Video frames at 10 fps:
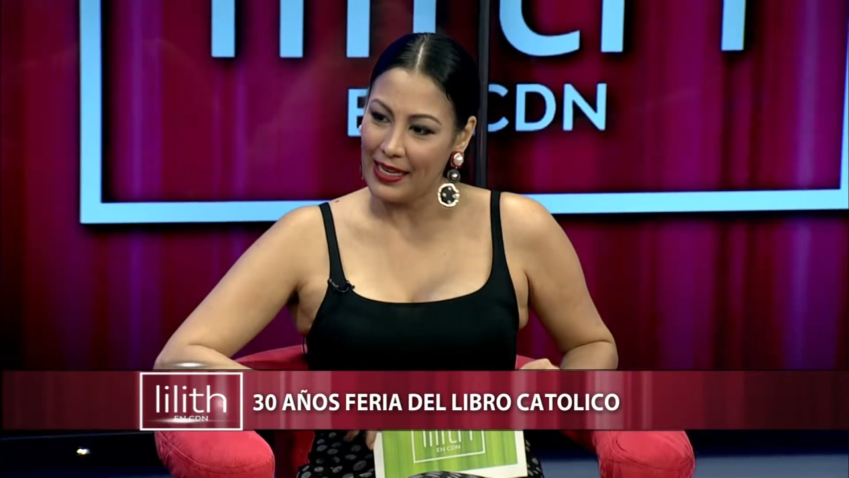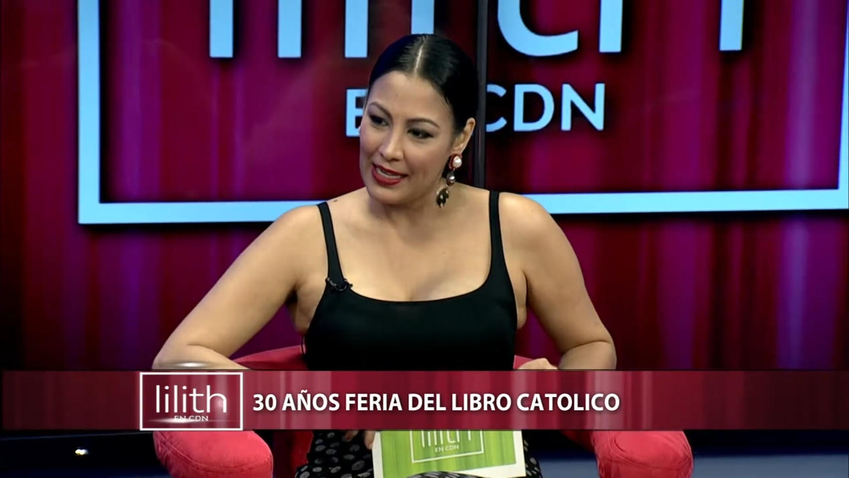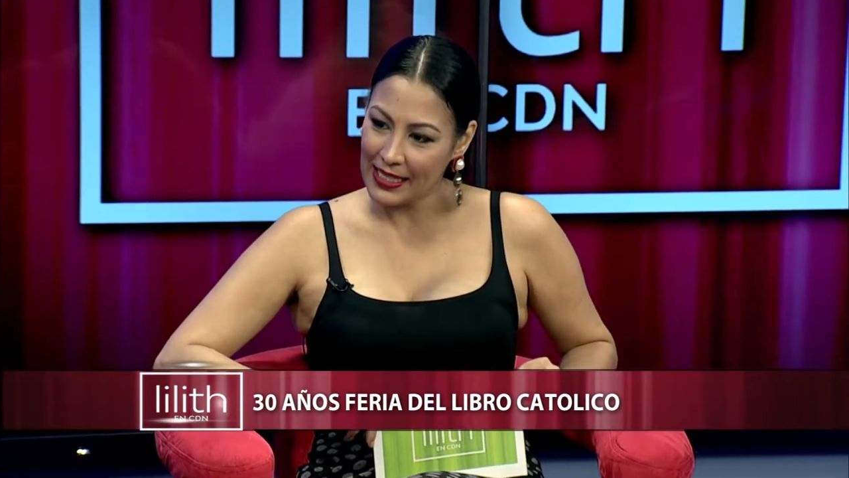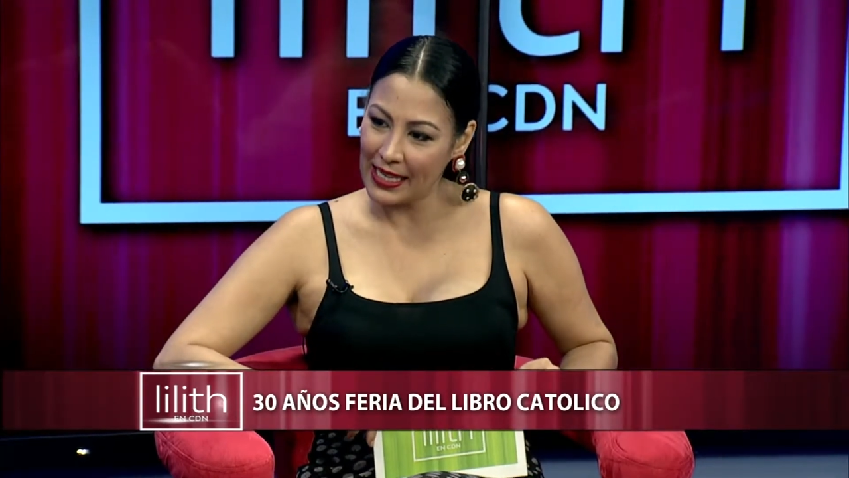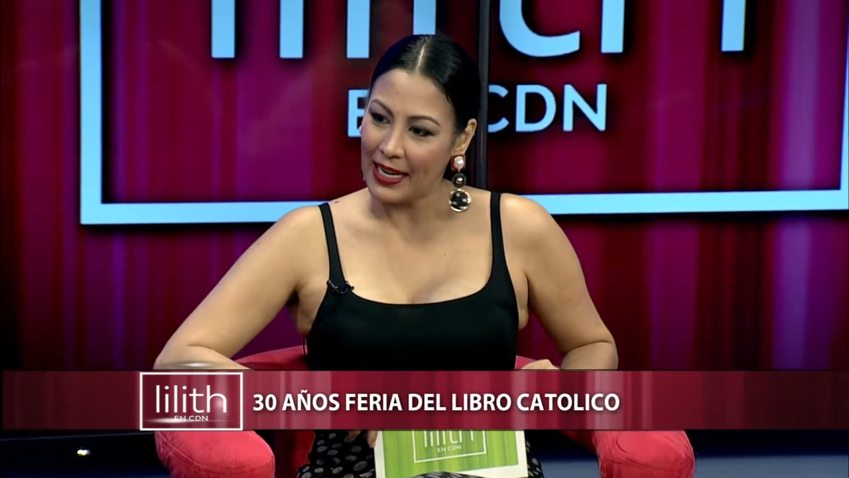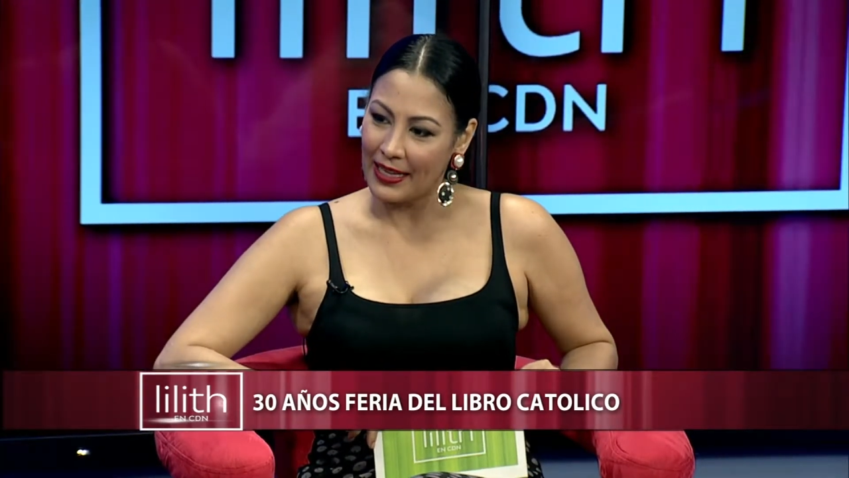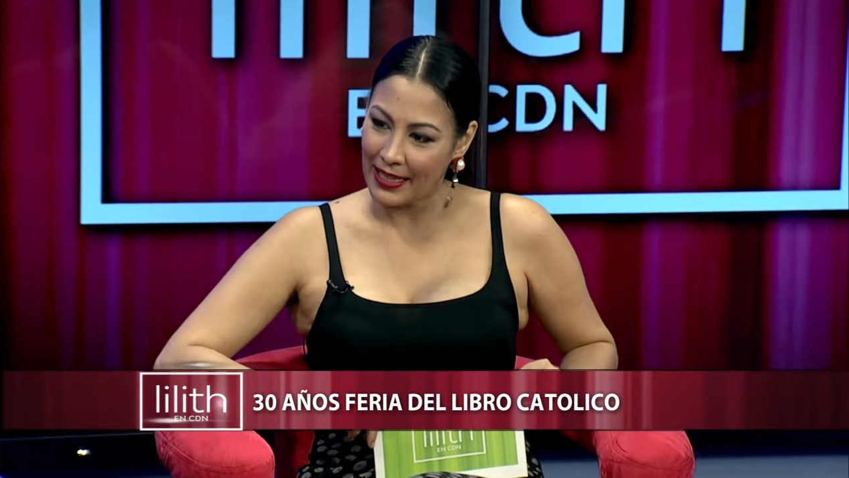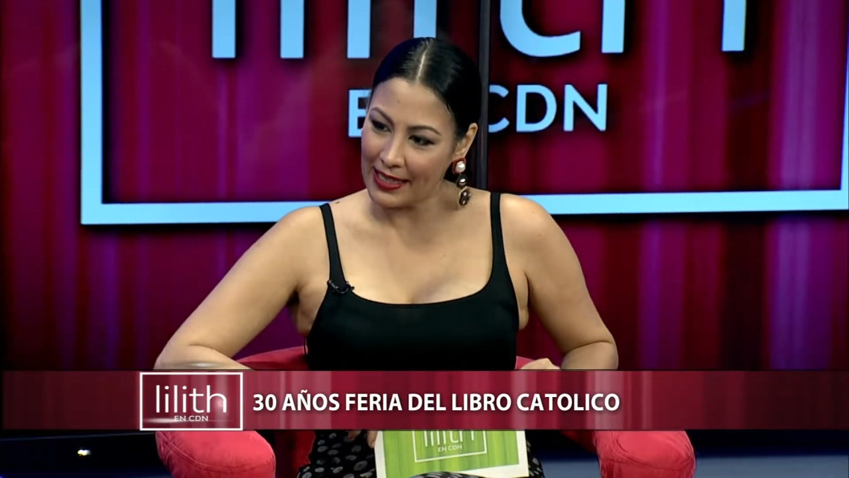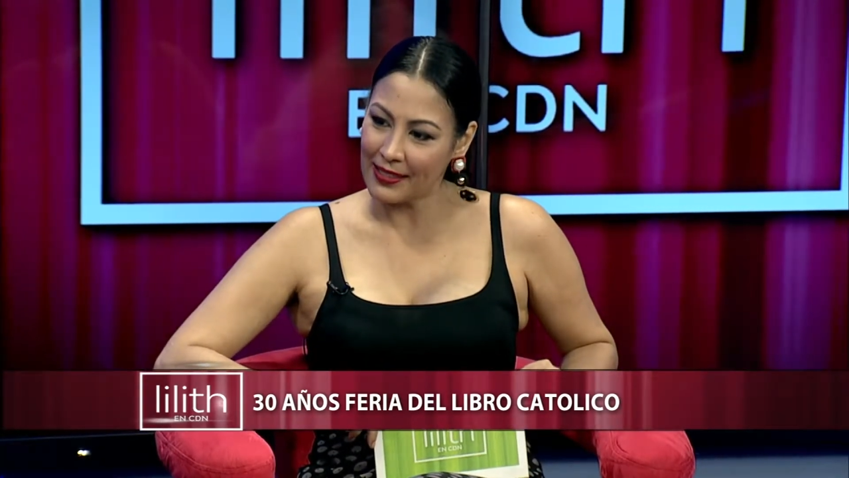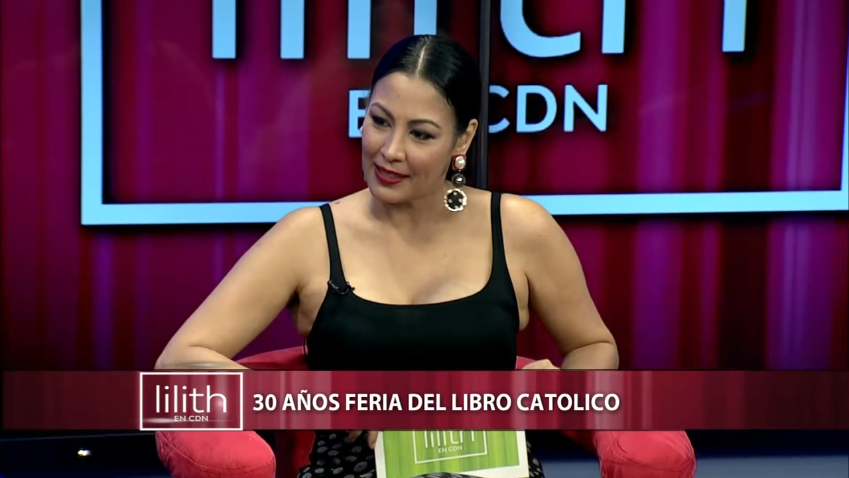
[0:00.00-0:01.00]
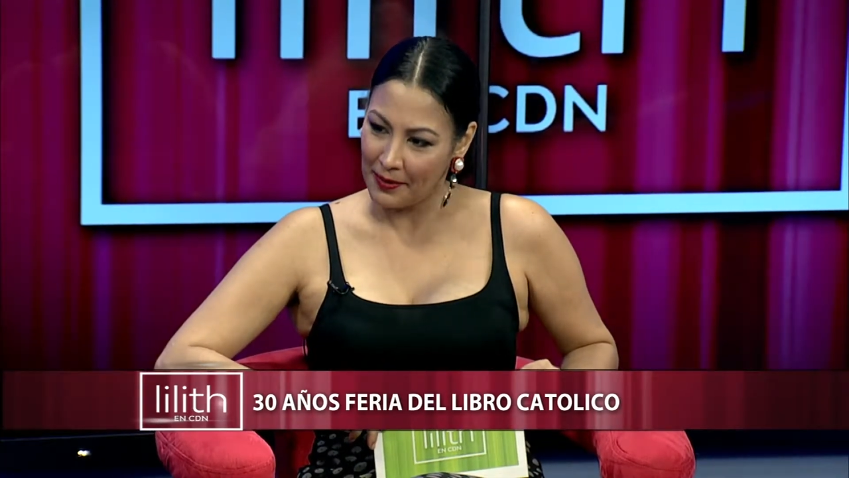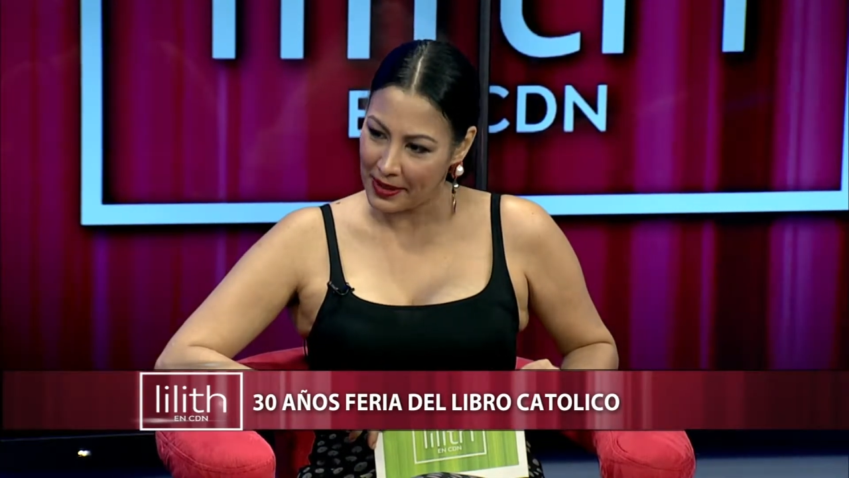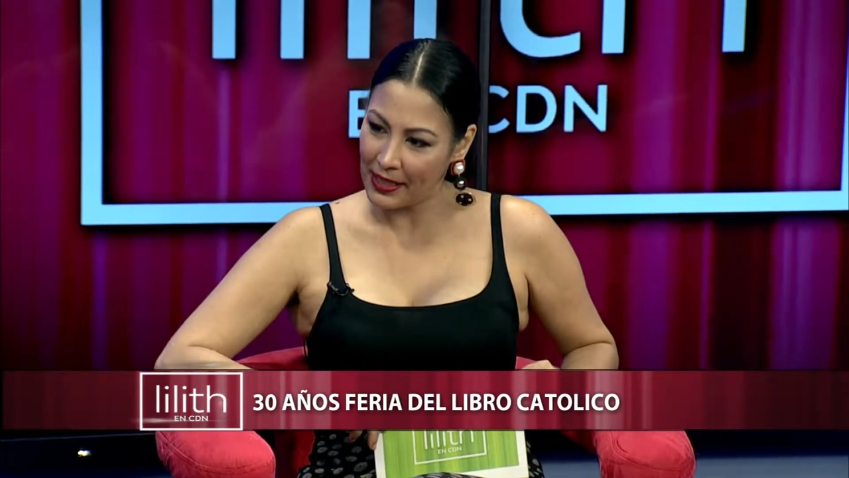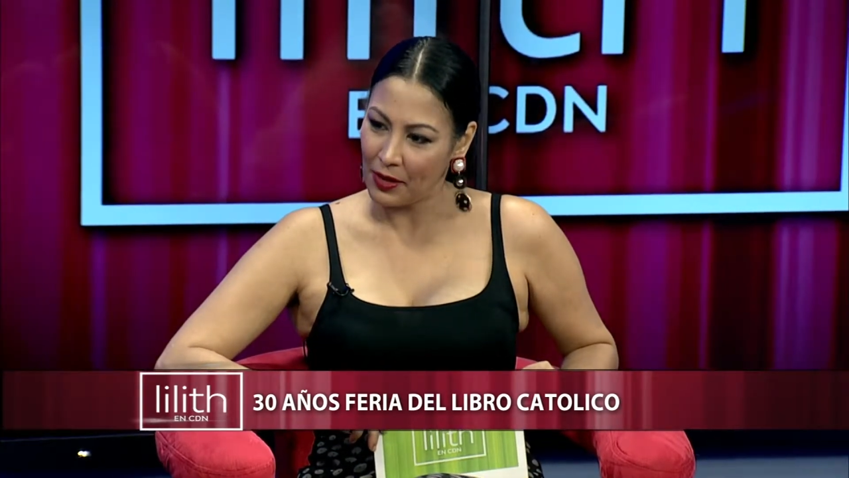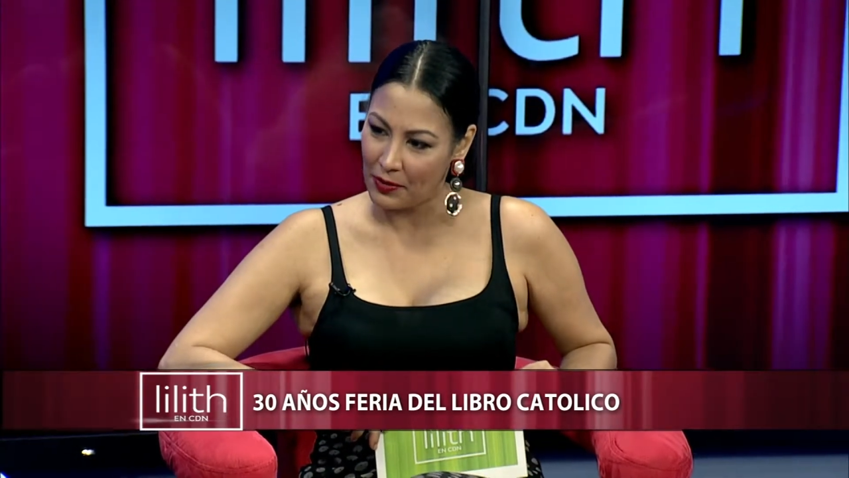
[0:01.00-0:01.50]
sin agarrarse de
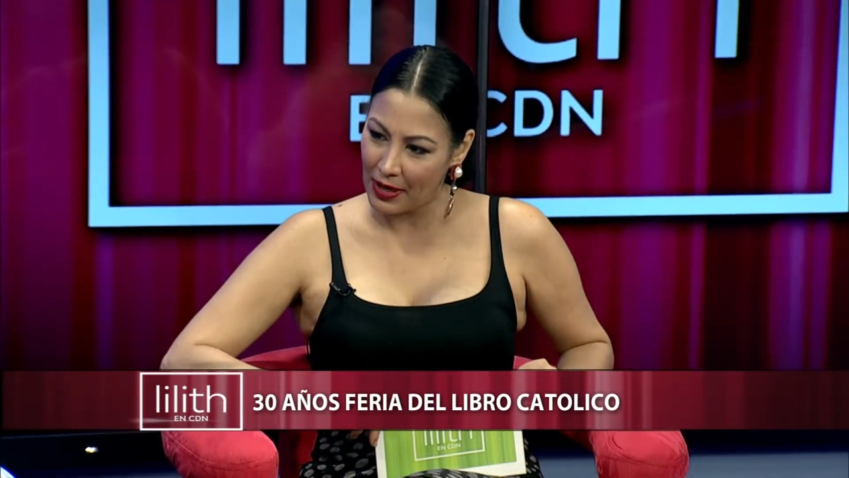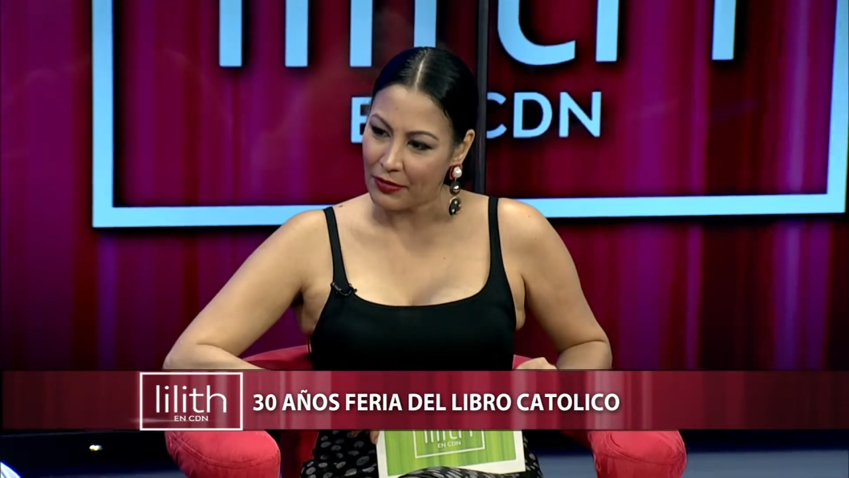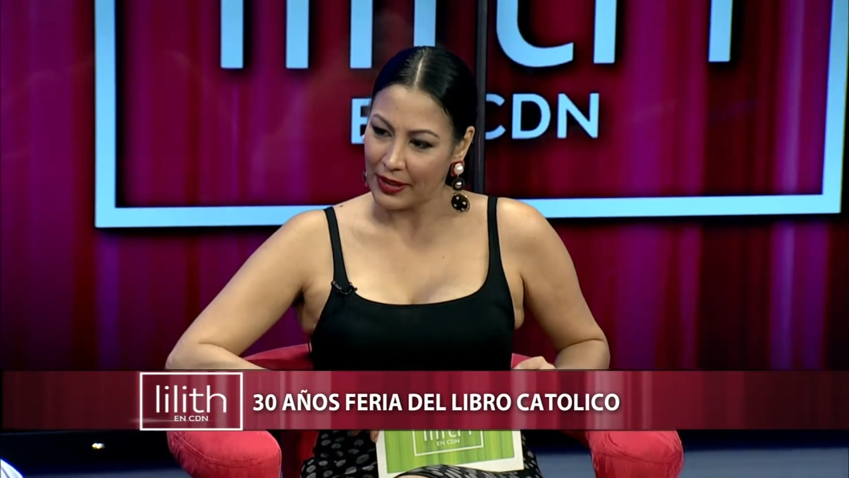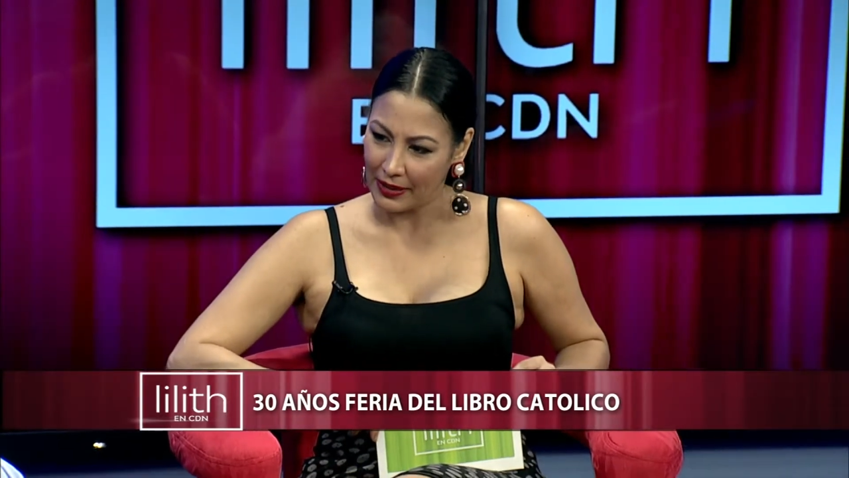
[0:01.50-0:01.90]
verdad de una fe,